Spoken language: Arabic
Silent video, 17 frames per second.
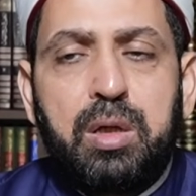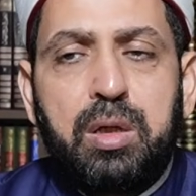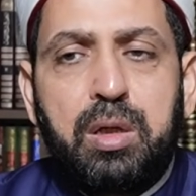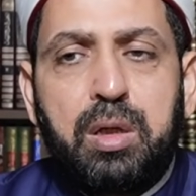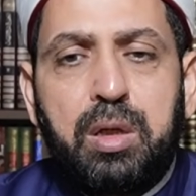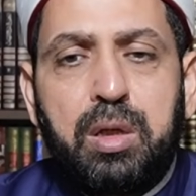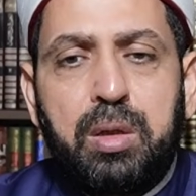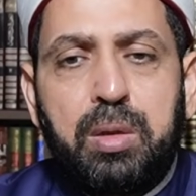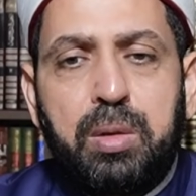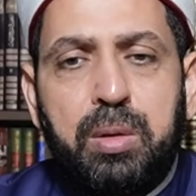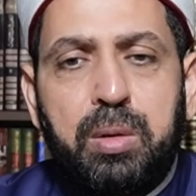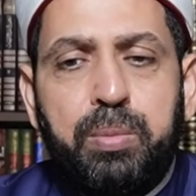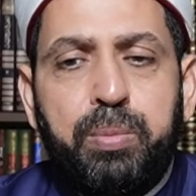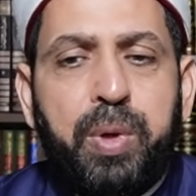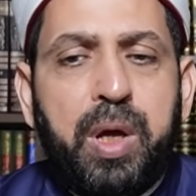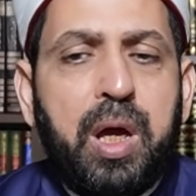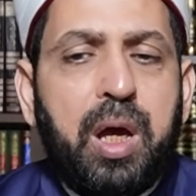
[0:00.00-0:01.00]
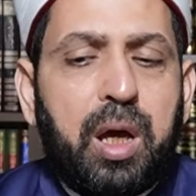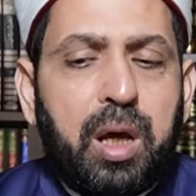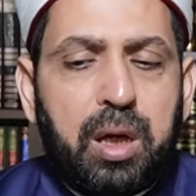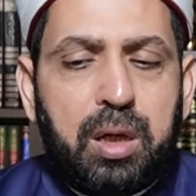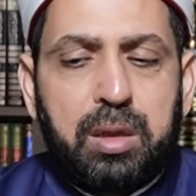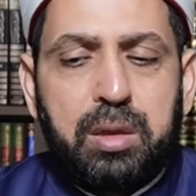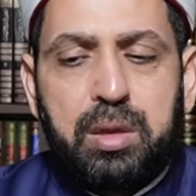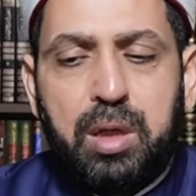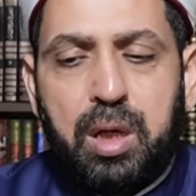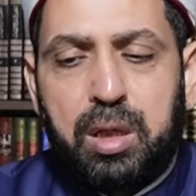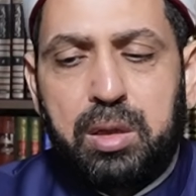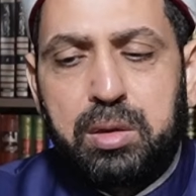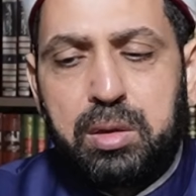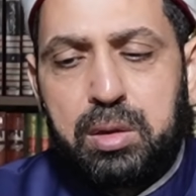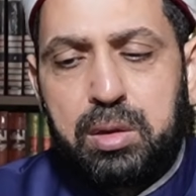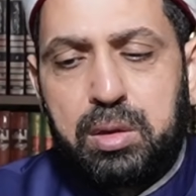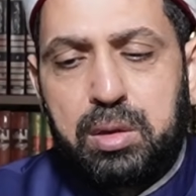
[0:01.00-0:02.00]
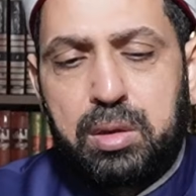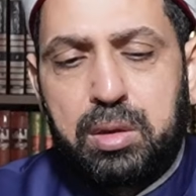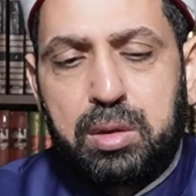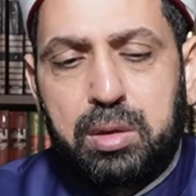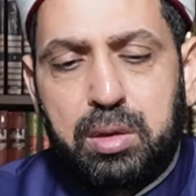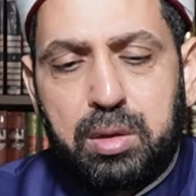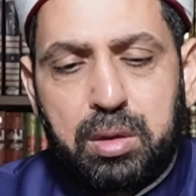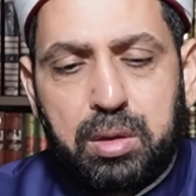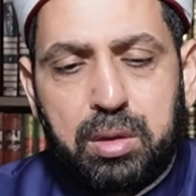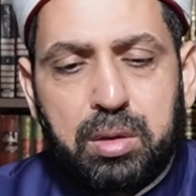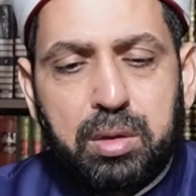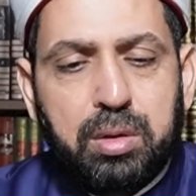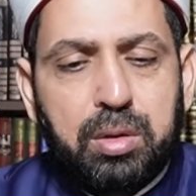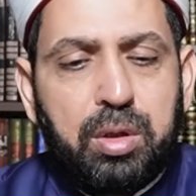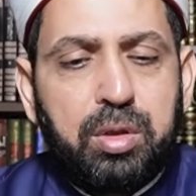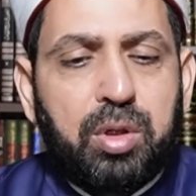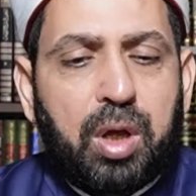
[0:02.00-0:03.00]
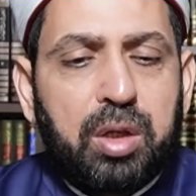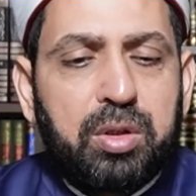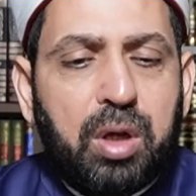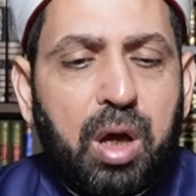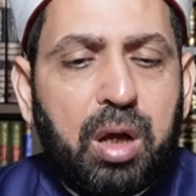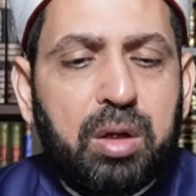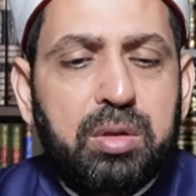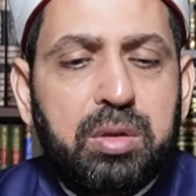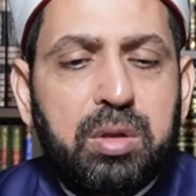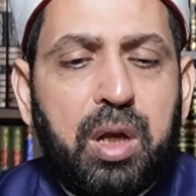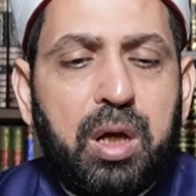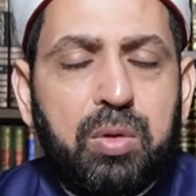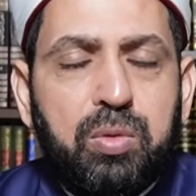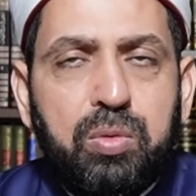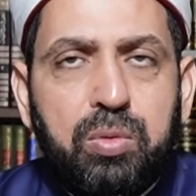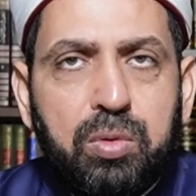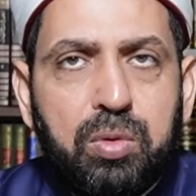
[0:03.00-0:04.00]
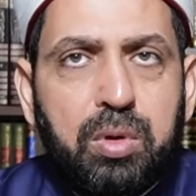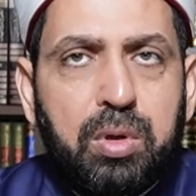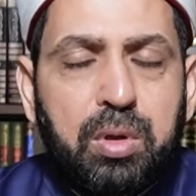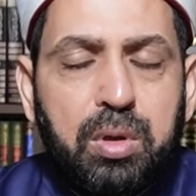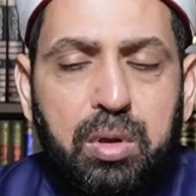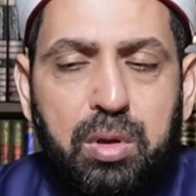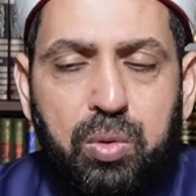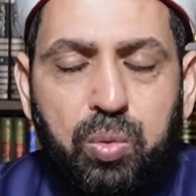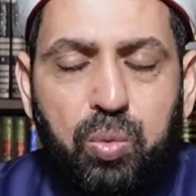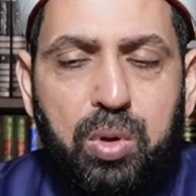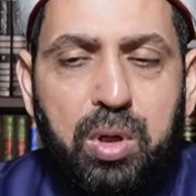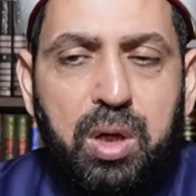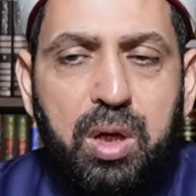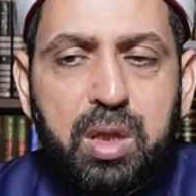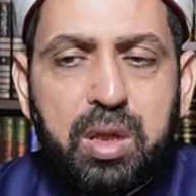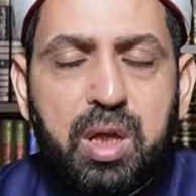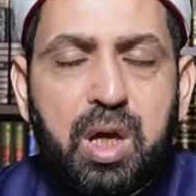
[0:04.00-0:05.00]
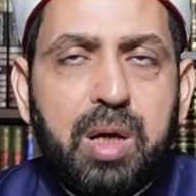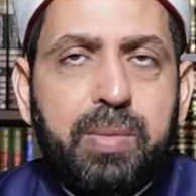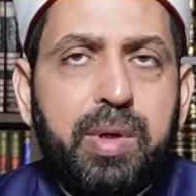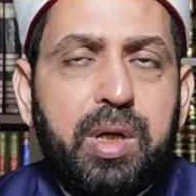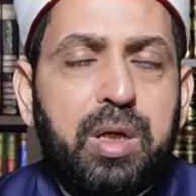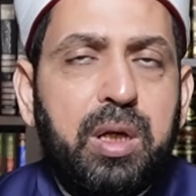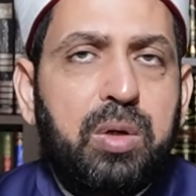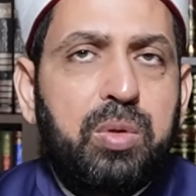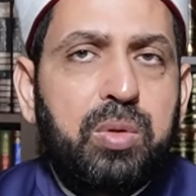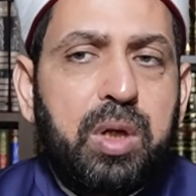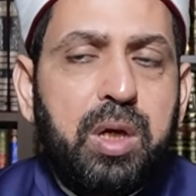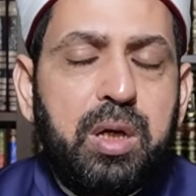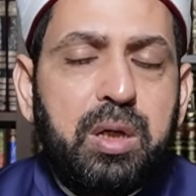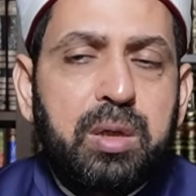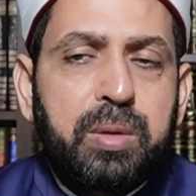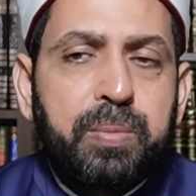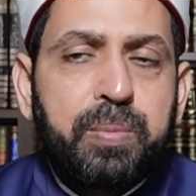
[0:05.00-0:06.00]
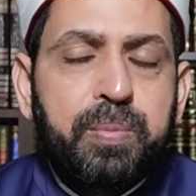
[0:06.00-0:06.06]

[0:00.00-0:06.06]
آه باع يعني آه، قطعه ارض له وذهب الى هناك